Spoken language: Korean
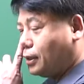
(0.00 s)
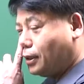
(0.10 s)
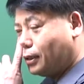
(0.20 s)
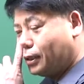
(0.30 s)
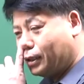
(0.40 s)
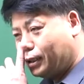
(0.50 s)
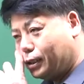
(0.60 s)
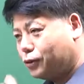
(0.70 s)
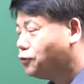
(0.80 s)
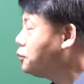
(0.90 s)

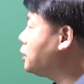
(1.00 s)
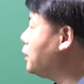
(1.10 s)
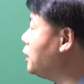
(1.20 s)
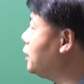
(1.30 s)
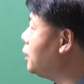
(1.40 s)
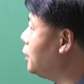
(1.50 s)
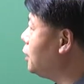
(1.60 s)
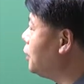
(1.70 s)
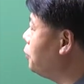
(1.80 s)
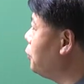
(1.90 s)
아,
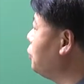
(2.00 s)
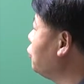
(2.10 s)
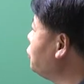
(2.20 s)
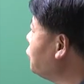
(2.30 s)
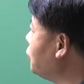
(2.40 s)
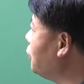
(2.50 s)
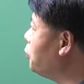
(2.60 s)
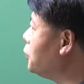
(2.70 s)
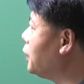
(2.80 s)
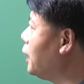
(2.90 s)
출제 한번 분석을
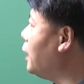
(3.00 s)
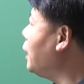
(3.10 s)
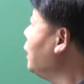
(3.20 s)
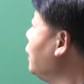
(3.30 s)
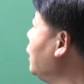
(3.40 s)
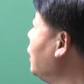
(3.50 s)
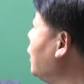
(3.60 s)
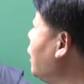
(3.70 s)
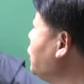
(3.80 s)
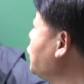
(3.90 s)
해보니까
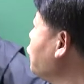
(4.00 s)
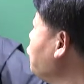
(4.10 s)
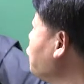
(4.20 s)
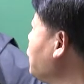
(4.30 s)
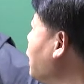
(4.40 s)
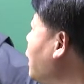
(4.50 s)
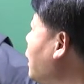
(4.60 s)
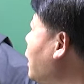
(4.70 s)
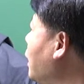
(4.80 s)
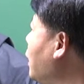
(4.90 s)
아,
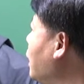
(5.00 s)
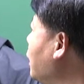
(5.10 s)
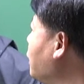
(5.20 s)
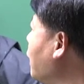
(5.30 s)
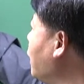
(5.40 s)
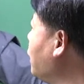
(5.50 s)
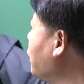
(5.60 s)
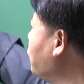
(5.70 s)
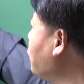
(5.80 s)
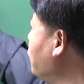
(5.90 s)
증류기가
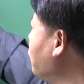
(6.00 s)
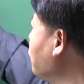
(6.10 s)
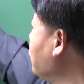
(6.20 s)
4개로